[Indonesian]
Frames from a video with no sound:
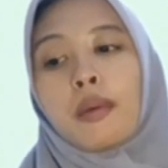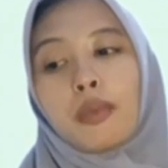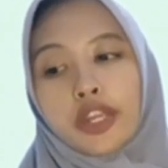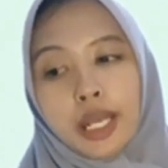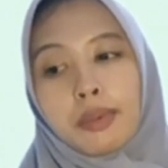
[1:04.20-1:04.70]

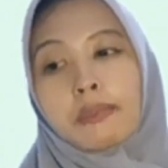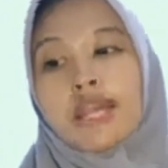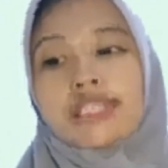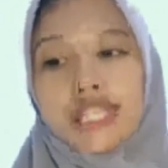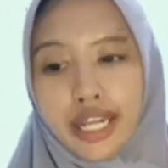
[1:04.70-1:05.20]
Model
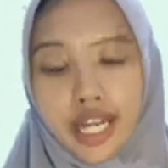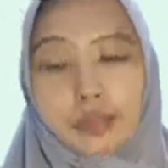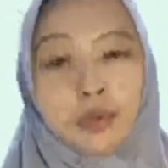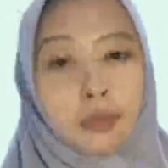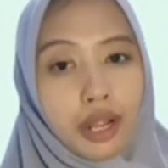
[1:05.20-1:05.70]

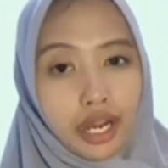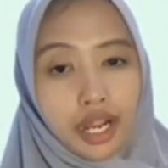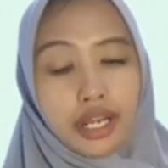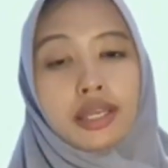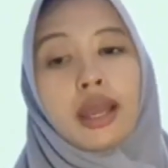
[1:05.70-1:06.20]
pembelajaran
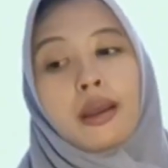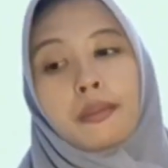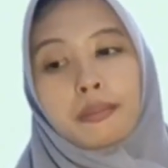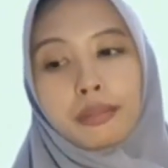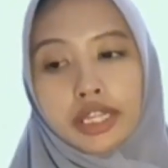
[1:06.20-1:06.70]
merupakan
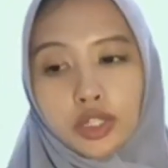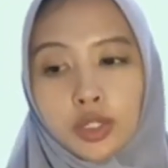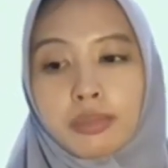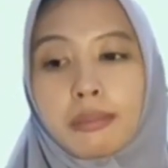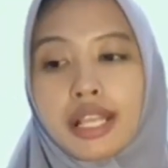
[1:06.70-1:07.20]

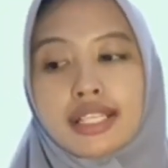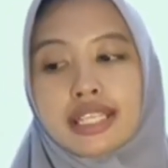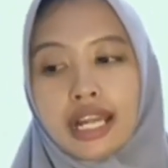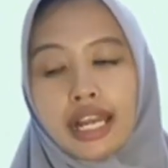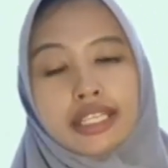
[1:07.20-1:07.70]
bentuk
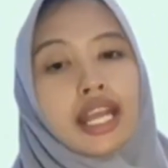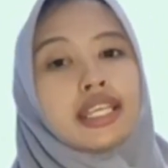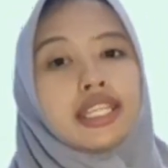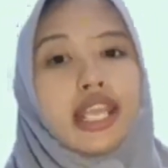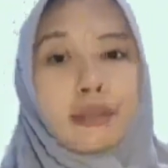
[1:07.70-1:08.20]
pembelajaran
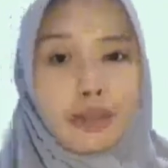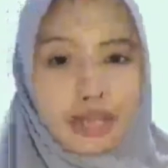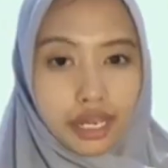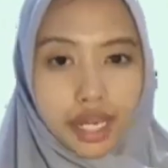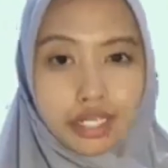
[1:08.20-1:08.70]
yang
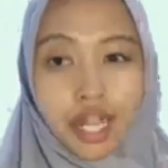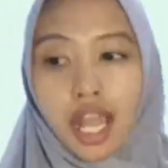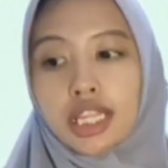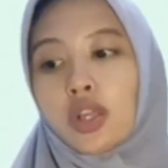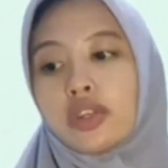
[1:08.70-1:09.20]
digambarkan
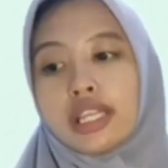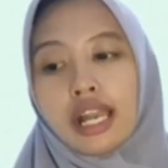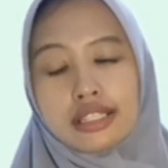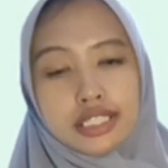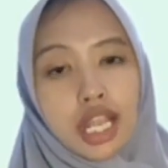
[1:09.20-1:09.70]
atau
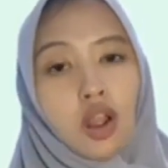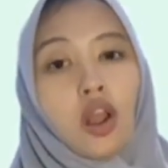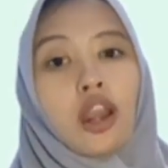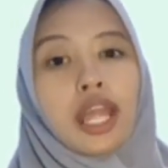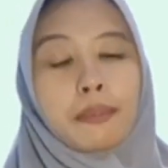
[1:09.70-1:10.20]
dirancang
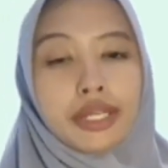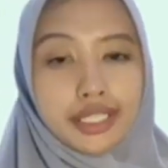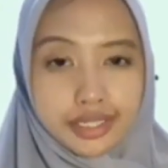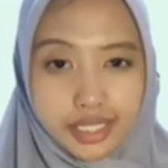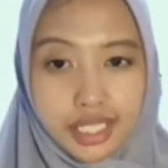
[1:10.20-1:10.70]
oleh
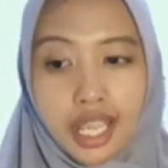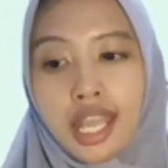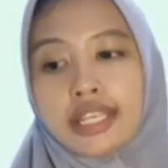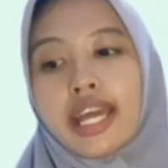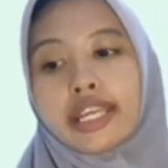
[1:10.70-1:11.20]
pendidik
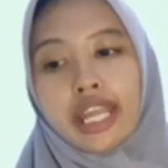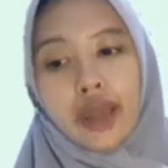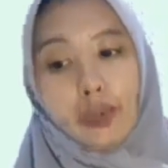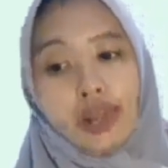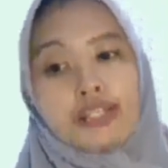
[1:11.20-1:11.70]
dari
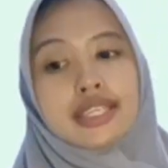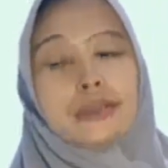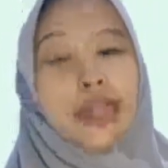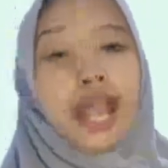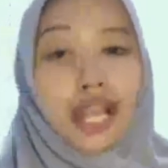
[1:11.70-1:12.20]
awal
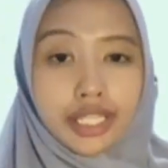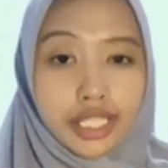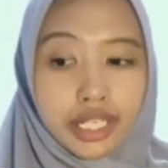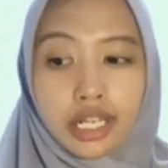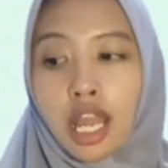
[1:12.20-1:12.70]
sampai
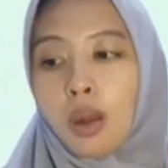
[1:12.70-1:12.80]
akhir,